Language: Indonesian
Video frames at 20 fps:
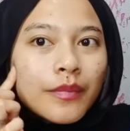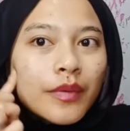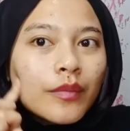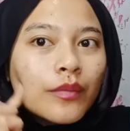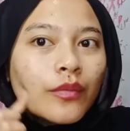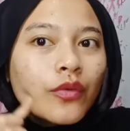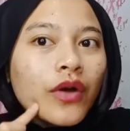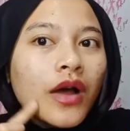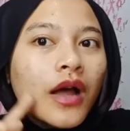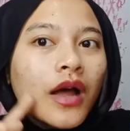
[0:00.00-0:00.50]

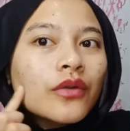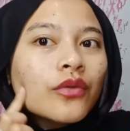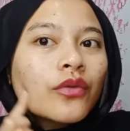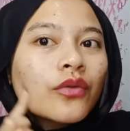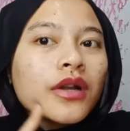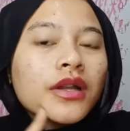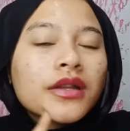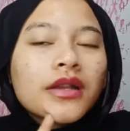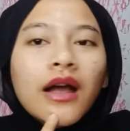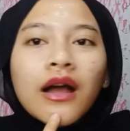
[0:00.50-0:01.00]
permukaan
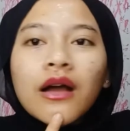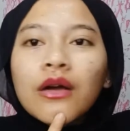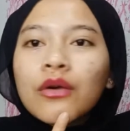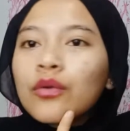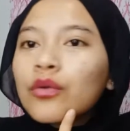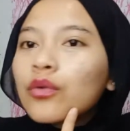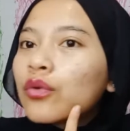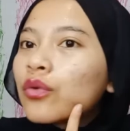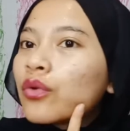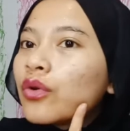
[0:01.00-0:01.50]
kulit
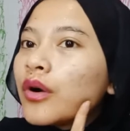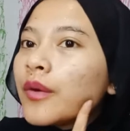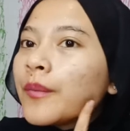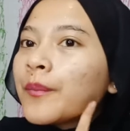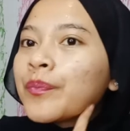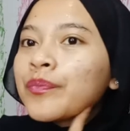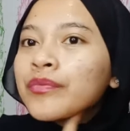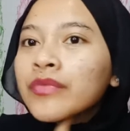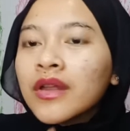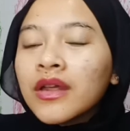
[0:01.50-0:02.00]
aku
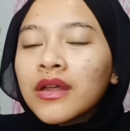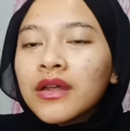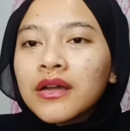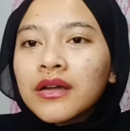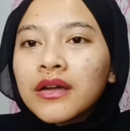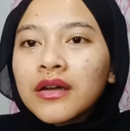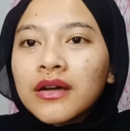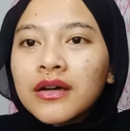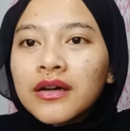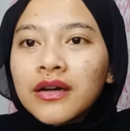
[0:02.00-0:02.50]

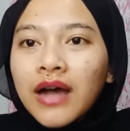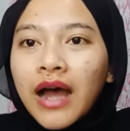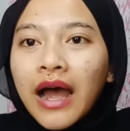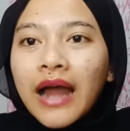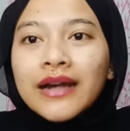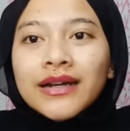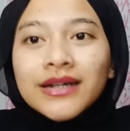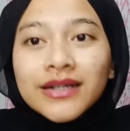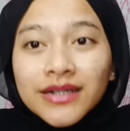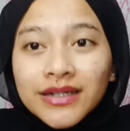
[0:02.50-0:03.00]
uh,
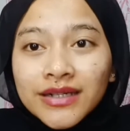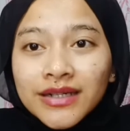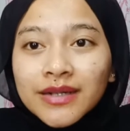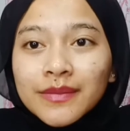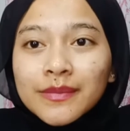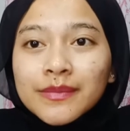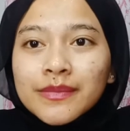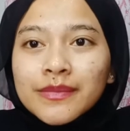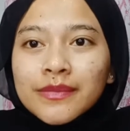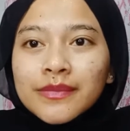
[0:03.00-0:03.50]

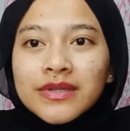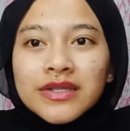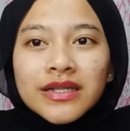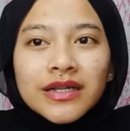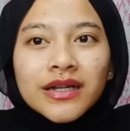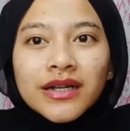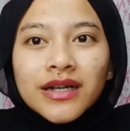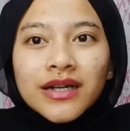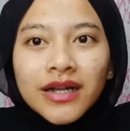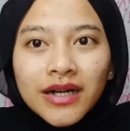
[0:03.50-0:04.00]
adem
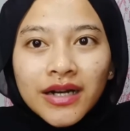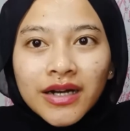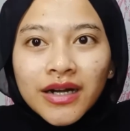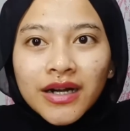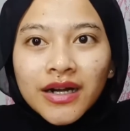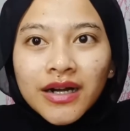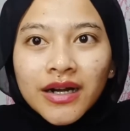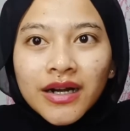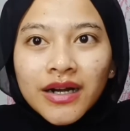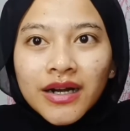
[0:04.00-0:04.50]

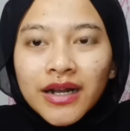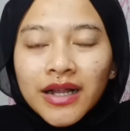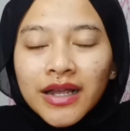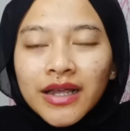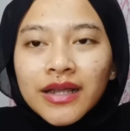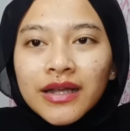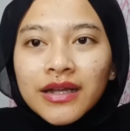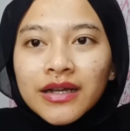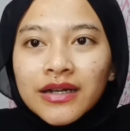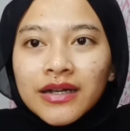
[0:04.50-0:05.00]
seger
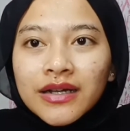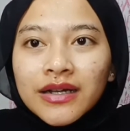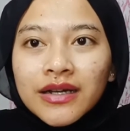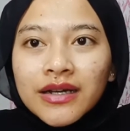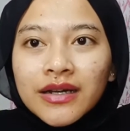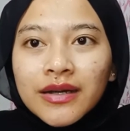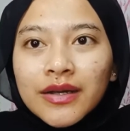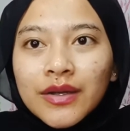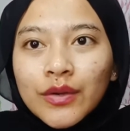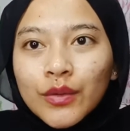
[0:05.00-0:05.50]

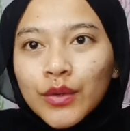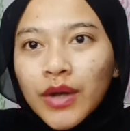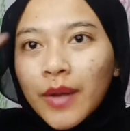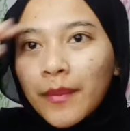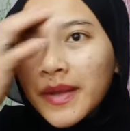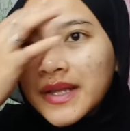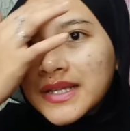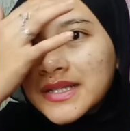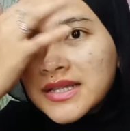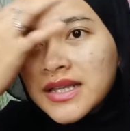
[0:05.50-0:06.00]
uh,
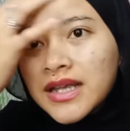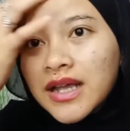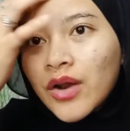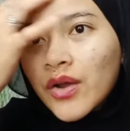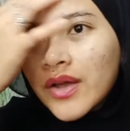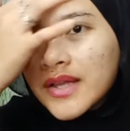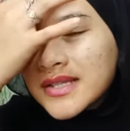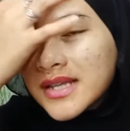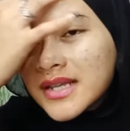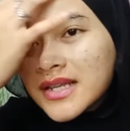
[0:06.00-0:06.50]
udah pasti
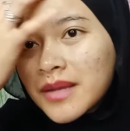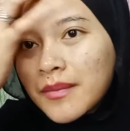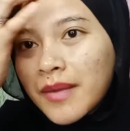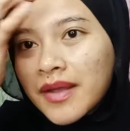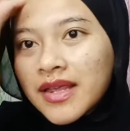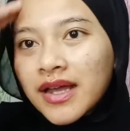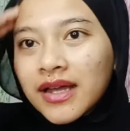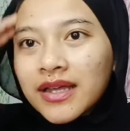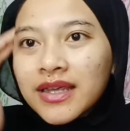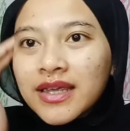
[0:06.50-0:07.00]
kalau esennya
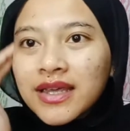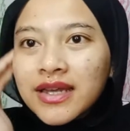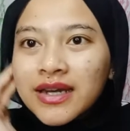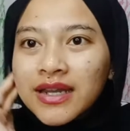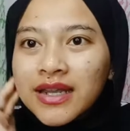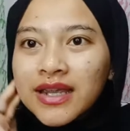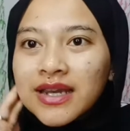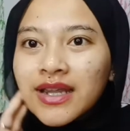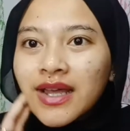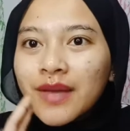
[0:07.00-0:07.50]
banyak
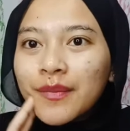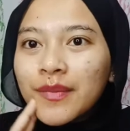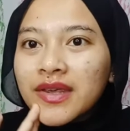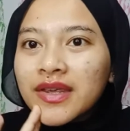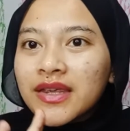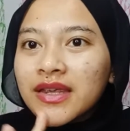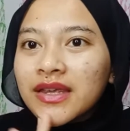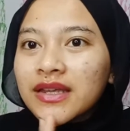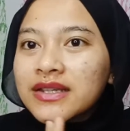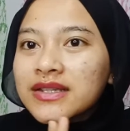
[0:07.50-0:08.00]
gini dia
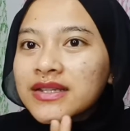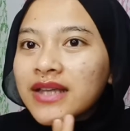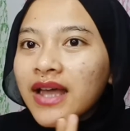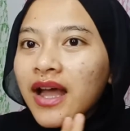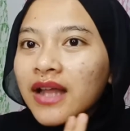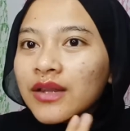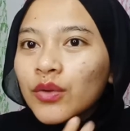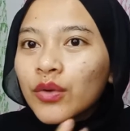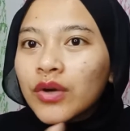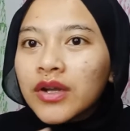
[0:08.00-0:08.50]
bikin
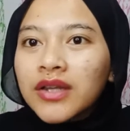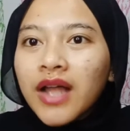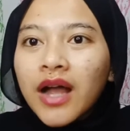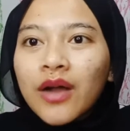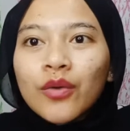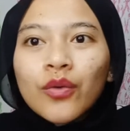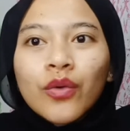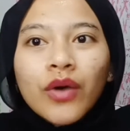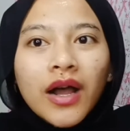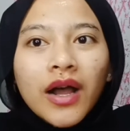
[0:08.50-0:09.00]
sehat kulit
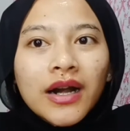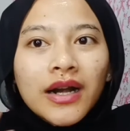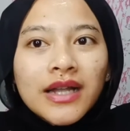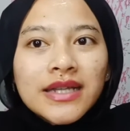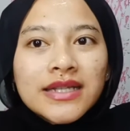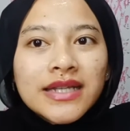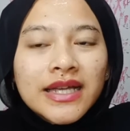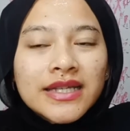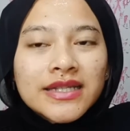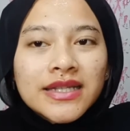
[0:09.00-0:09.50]
aku
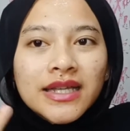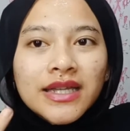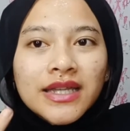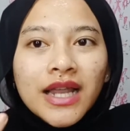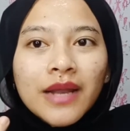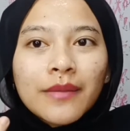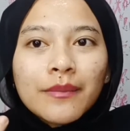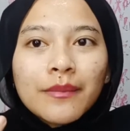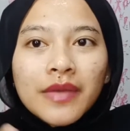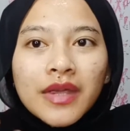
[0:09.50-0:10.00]
karena si
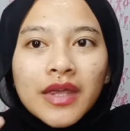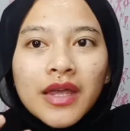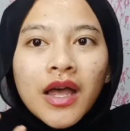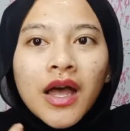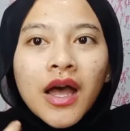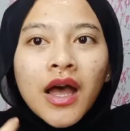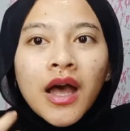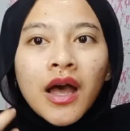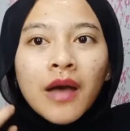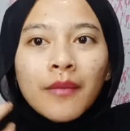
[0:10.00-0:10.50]
esennya
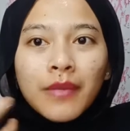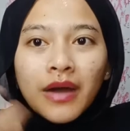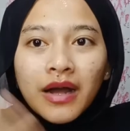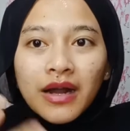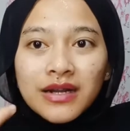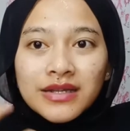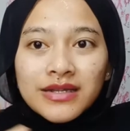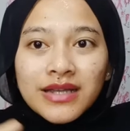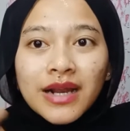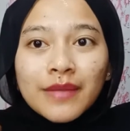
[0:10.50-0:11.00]
lebih
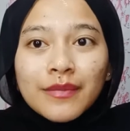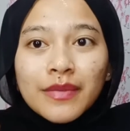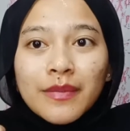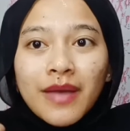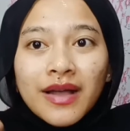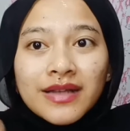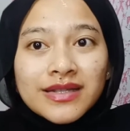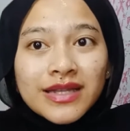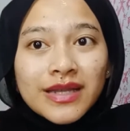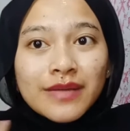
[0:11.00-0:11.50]
bekerja
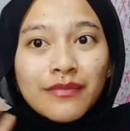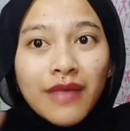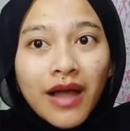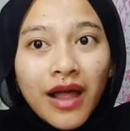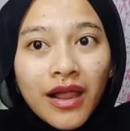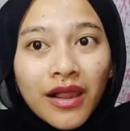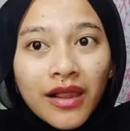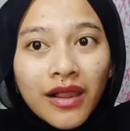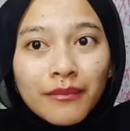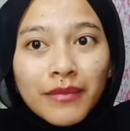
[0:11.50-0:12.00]
lebih
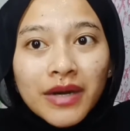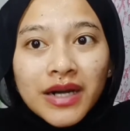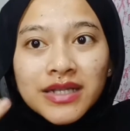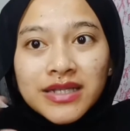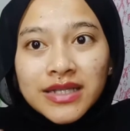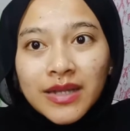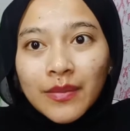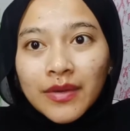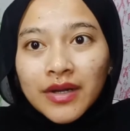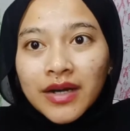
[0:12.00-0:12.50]
maksimal
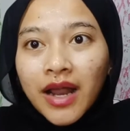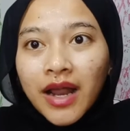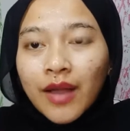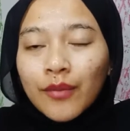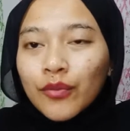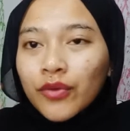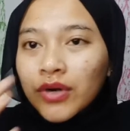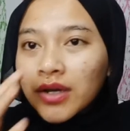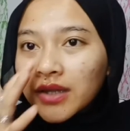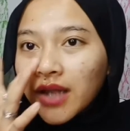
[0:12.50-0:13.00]
meresap ke
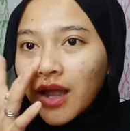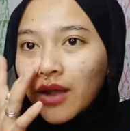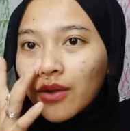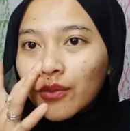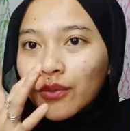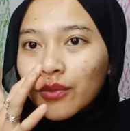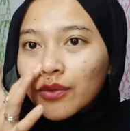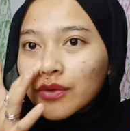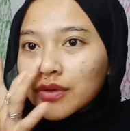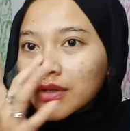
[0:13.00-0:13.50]
dalam kulit
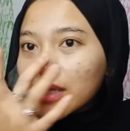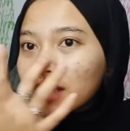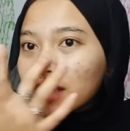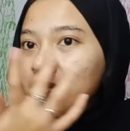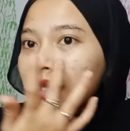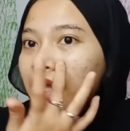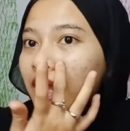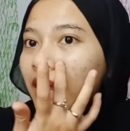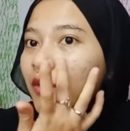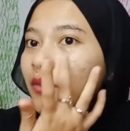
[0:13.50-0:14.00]
aku
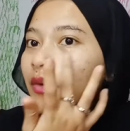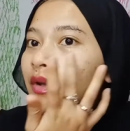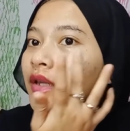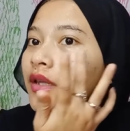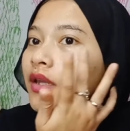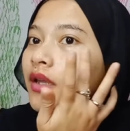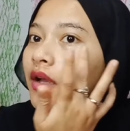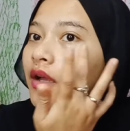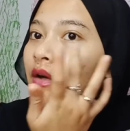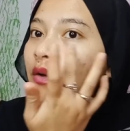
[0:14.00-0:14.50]
jadi
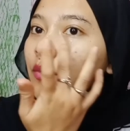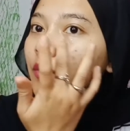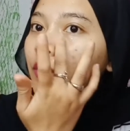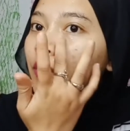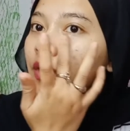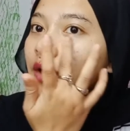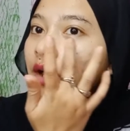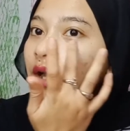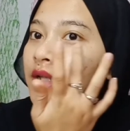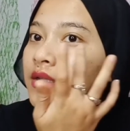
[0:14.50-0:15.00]
aku ini tinggal
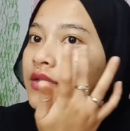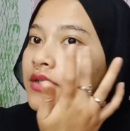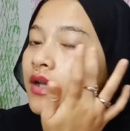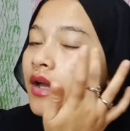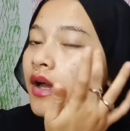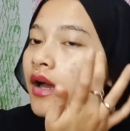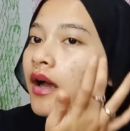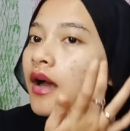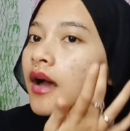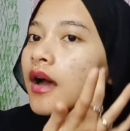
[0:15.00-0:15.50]
nungguin
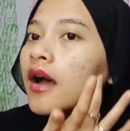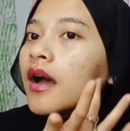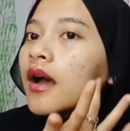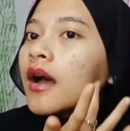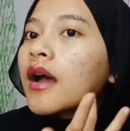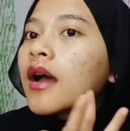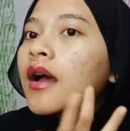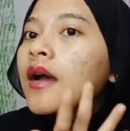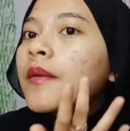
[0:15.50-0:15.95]
aja